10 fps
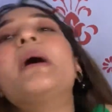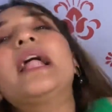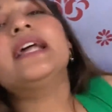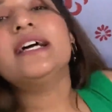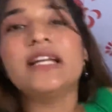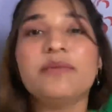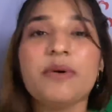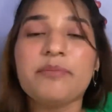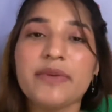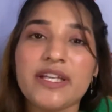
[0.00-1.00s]
पहले है ना
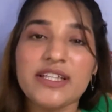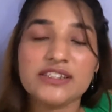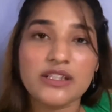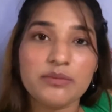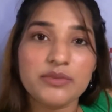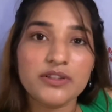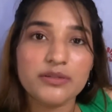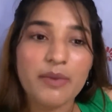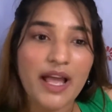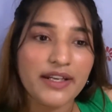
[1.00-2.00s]
मम्मी जब
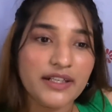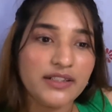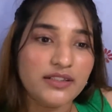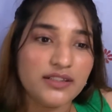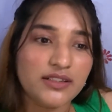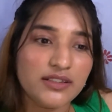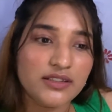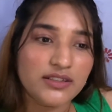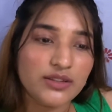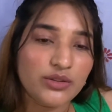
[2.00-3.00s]
मैरिड
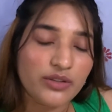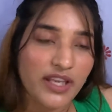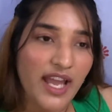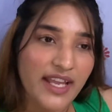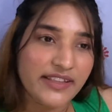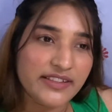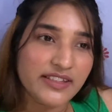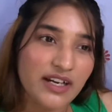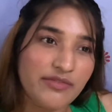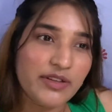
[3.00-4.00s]
होके आई
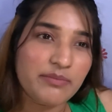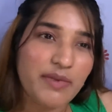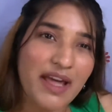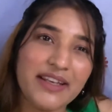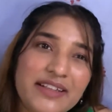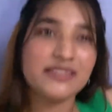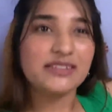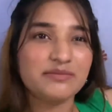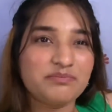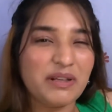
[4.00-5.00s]
थी या फिर मैरिड
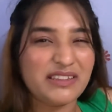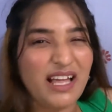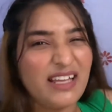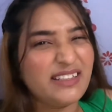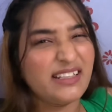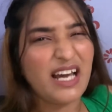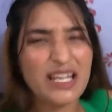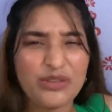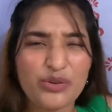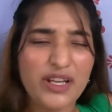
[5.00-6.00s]
पता नहीं
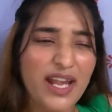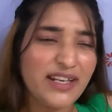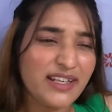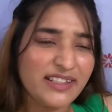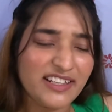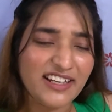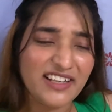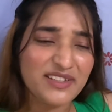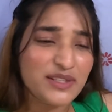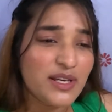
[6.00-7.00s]
यार कोई आइडिया नहीं है
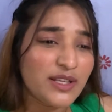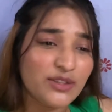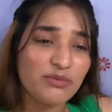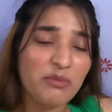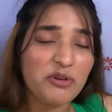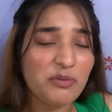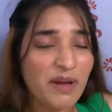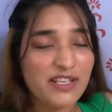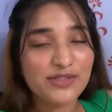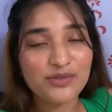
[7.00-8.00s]
गाइस तो मम्मी को
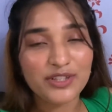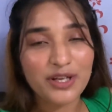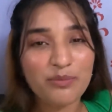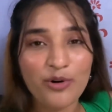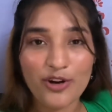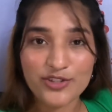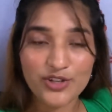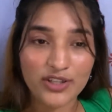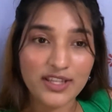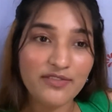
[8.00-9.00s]
पहले ज्वेलरी का बहुत
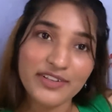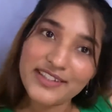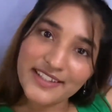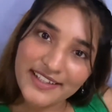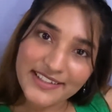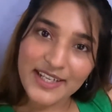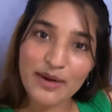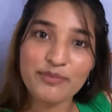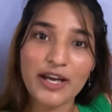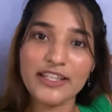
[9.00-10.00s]
शौक था फिर धीरे धीरे
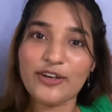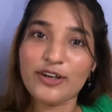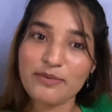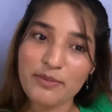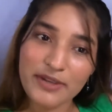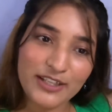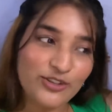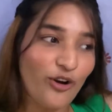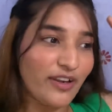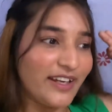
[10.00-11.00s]
हम पैदा हुए मम्मी के
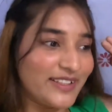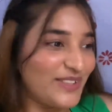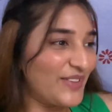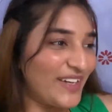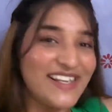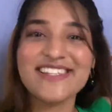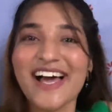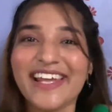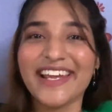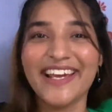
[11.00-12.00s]
शौक ही खत्म हो गए
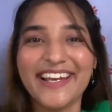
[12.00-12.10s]
सारे